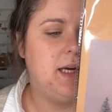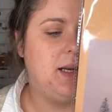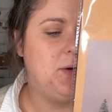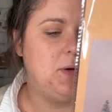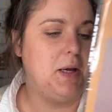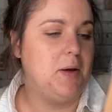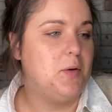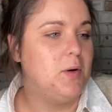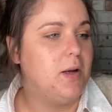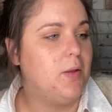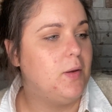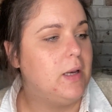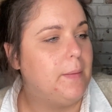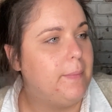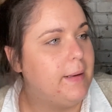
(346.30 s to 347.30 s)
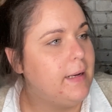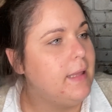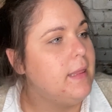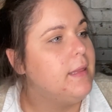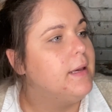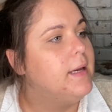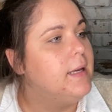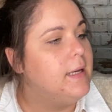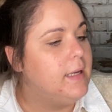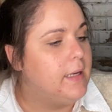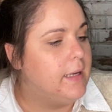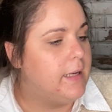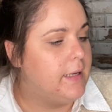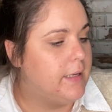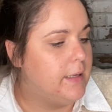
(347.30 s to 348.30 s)
algo ahí colgado en la pared.
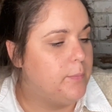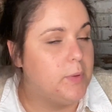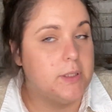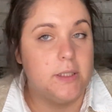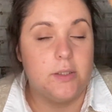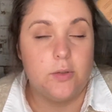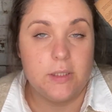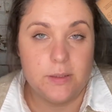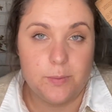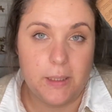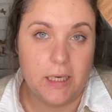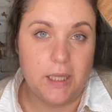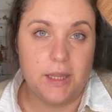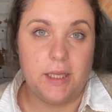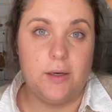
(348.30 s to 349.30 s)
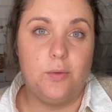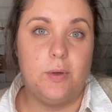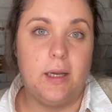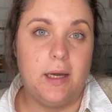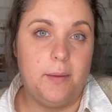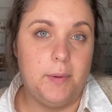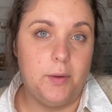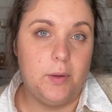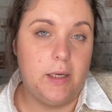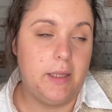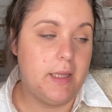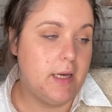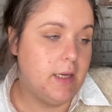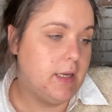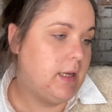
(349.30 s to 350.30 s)
Eh, pues eso es para hacer una
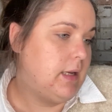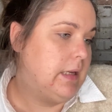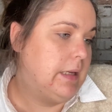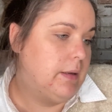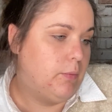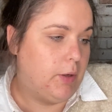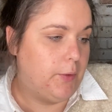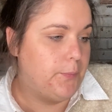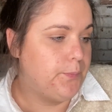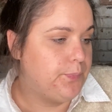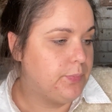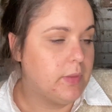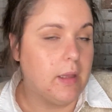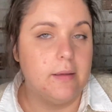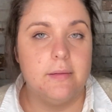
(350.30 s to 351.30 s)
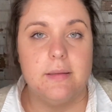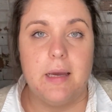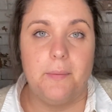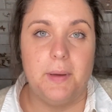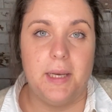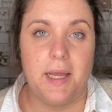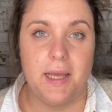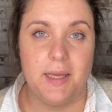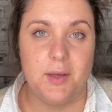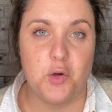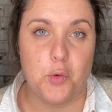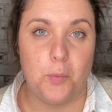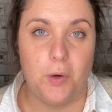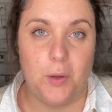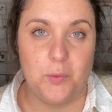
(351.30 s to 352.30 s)
manualidad que, bueno, ya veréis
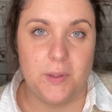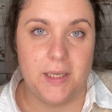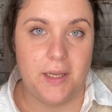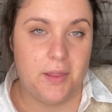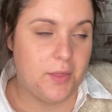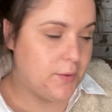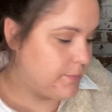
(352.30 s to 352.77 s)
cómo la utilizo.